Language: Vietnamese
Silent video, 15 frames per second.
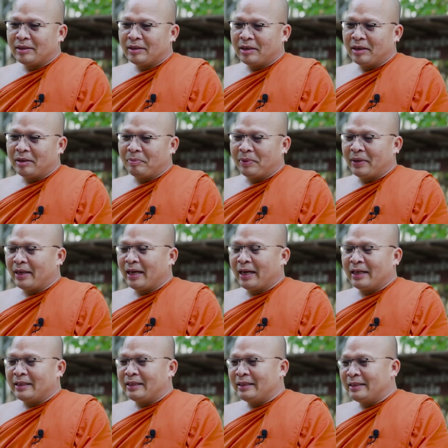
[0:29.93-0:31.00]
bởi
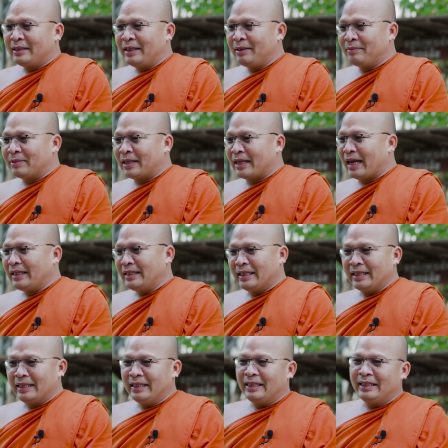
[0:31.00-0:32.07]
ạ thì tếp xa lành nè
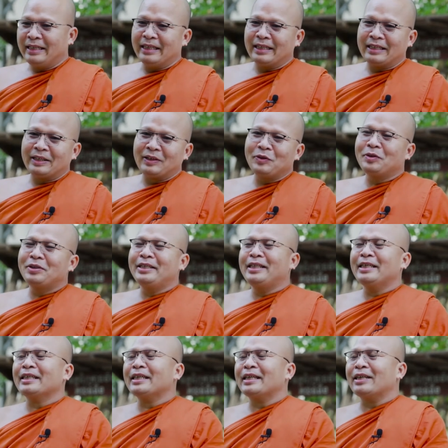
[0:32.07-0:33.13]
nè chiêng nè
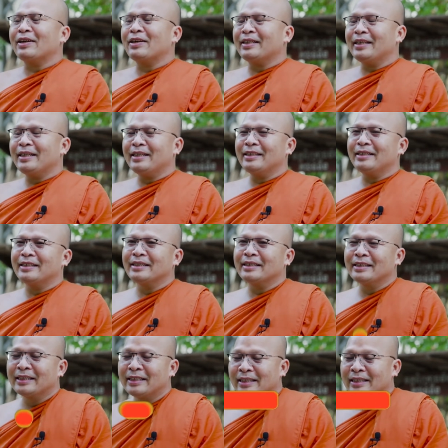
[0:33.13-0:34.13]
chiêng ấy á tê rừng